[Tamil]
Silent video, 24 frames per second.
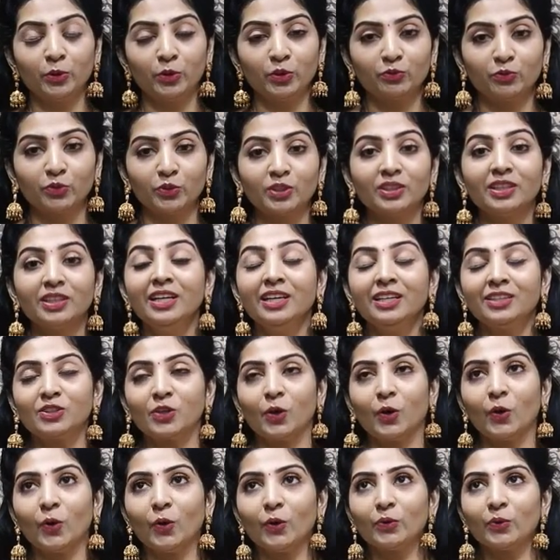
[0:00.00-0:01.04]
பியூட்டிஃபுல்
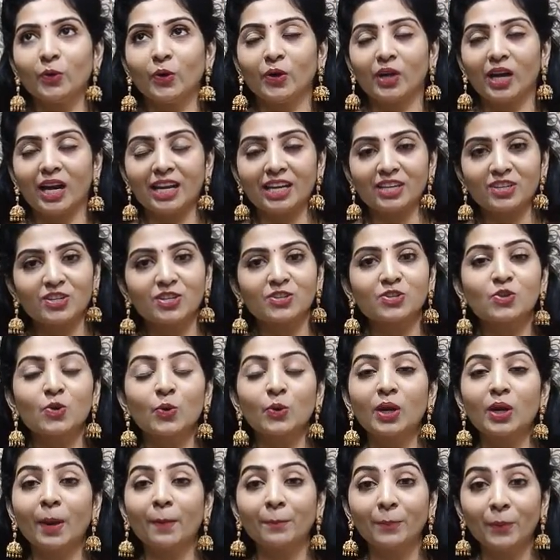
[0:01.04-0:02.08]
ஸோ
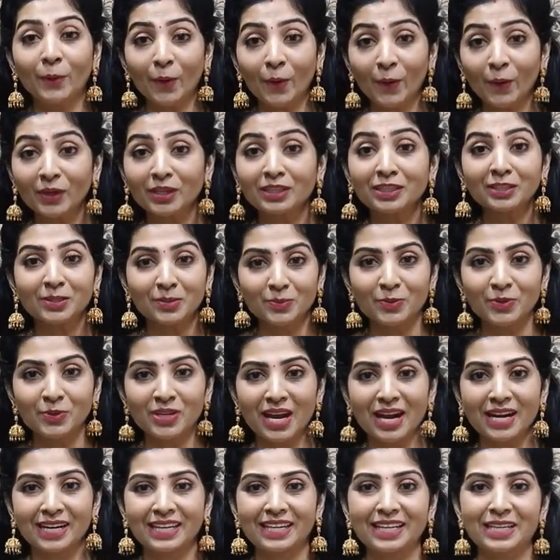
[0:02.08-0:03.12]
கலெக்ஷன்ஸ்குள்ள போறதுக்கு
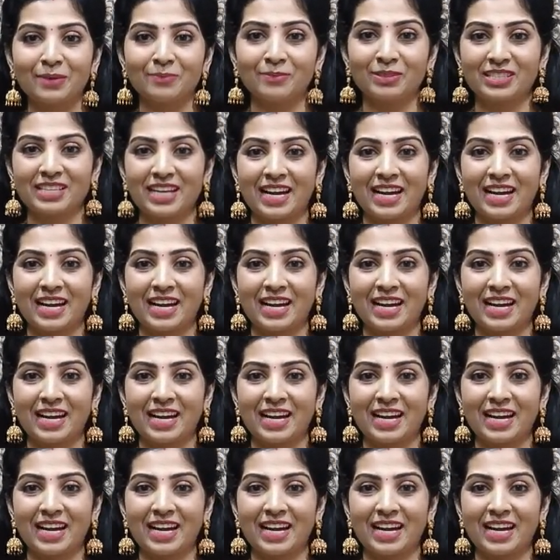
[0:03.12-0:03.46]
முன்னாடி நம்ம